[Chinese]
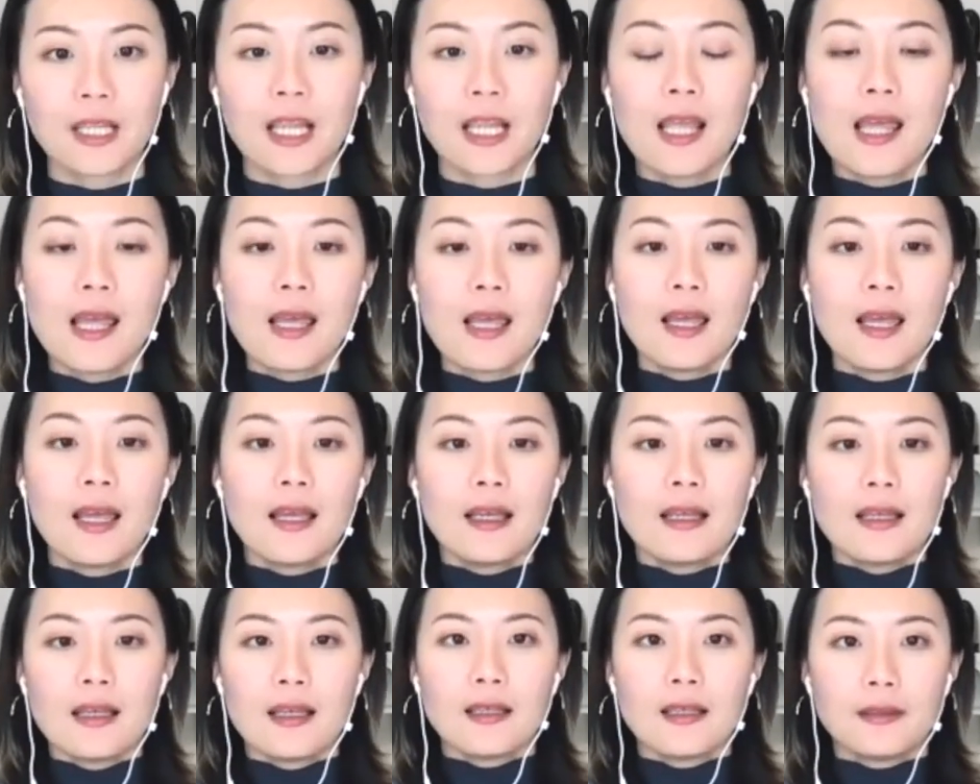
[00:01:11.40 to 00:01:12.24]
会怎么
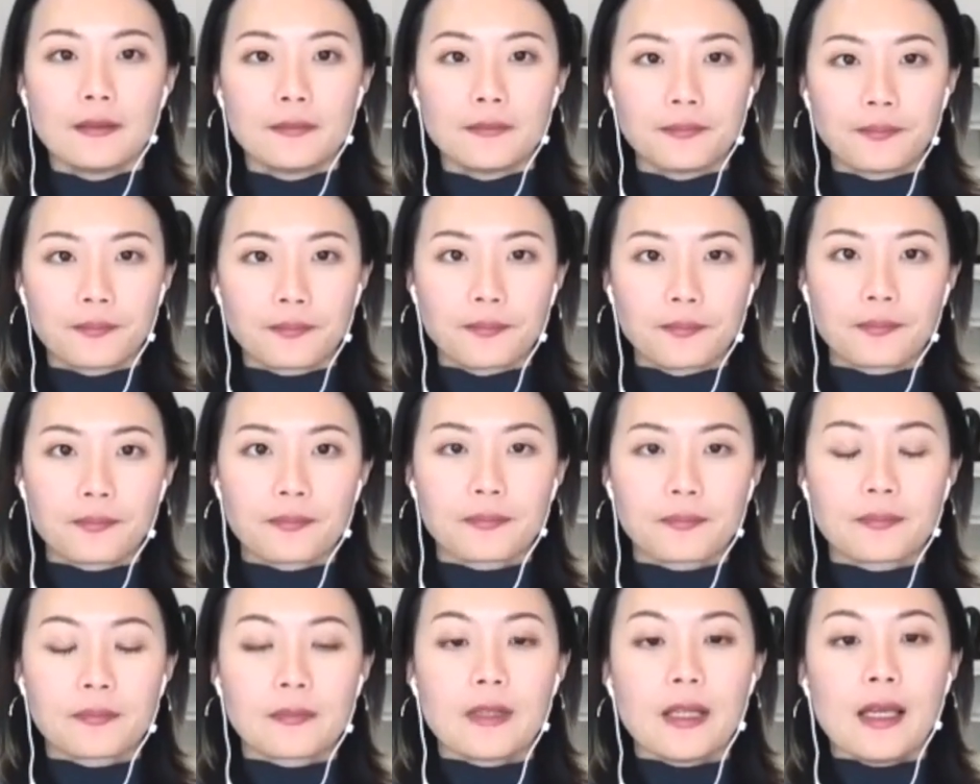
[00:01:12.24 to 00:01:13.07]
给他们建议？
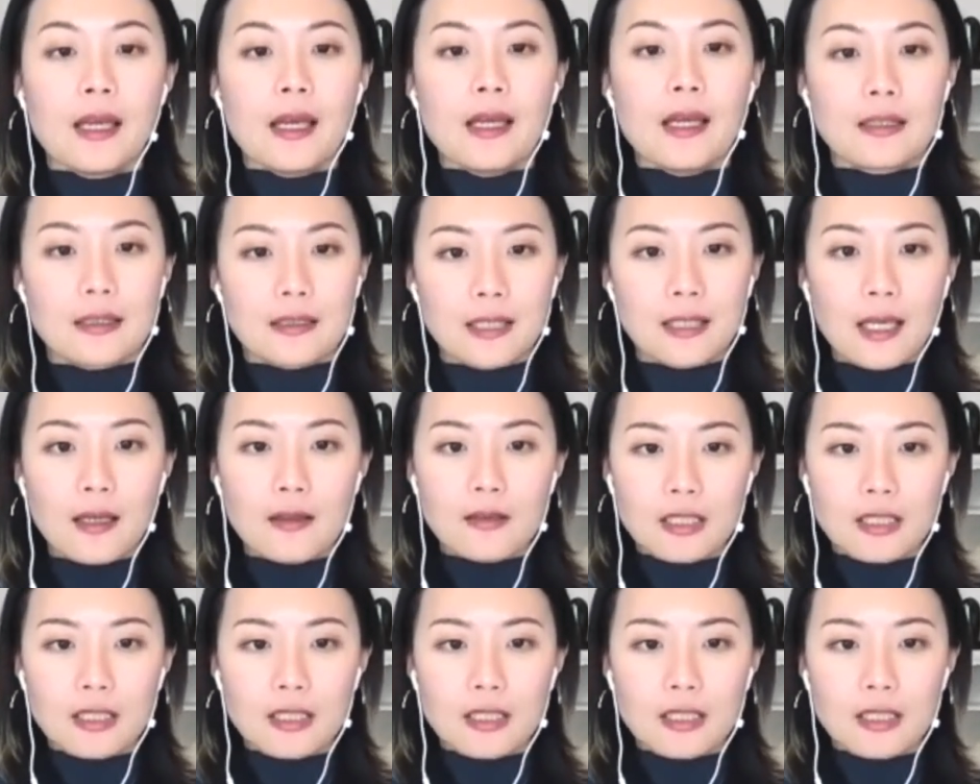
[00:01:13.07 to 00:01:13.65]
你知道，